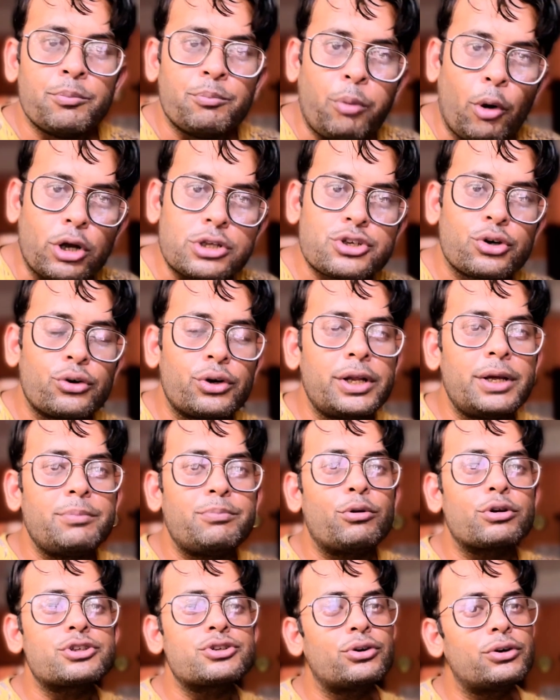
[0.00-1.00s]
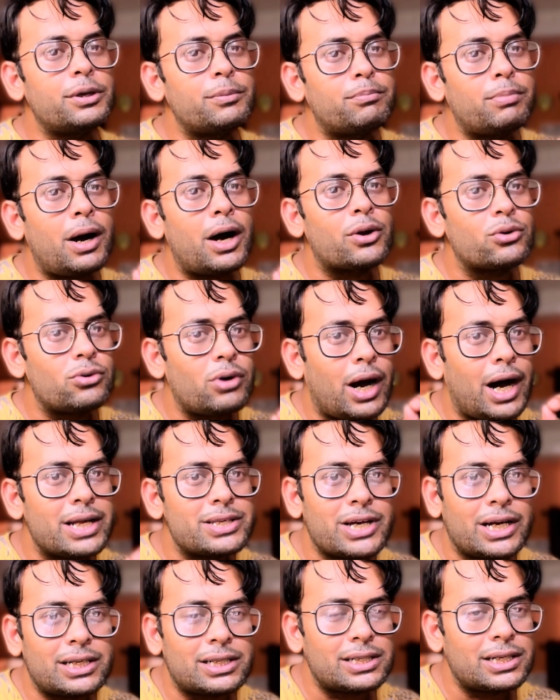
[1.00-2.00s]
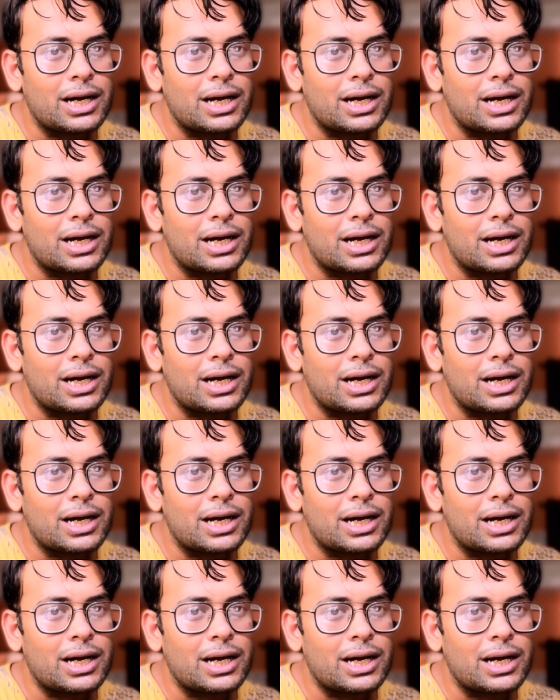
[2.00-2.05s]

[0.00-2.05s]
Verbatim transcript: বছরে বছরে বারো হাজার